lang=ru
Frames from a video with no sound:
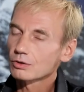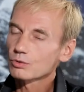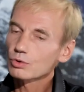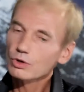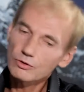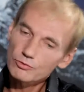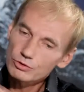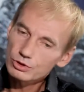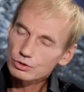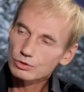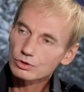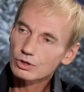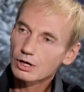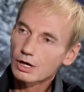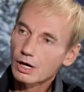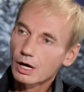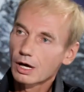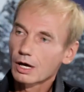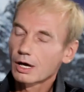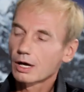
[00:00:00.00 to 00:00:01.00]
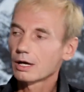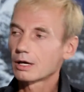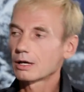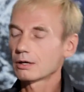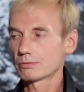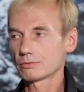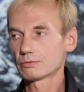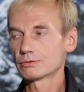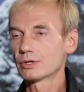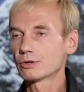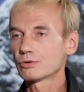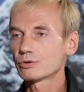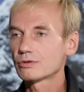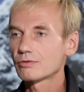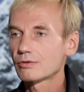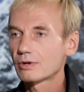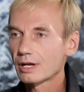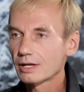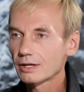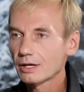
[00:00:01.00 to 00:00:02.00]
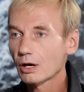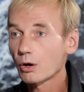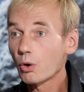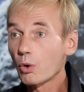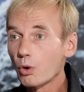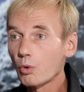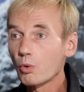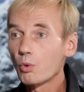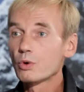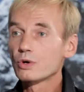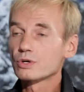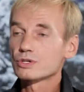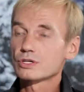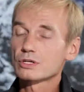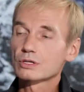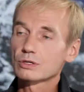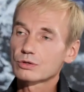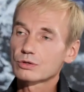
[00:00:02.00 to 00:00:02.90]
ну-ка вот туда на удивление, очень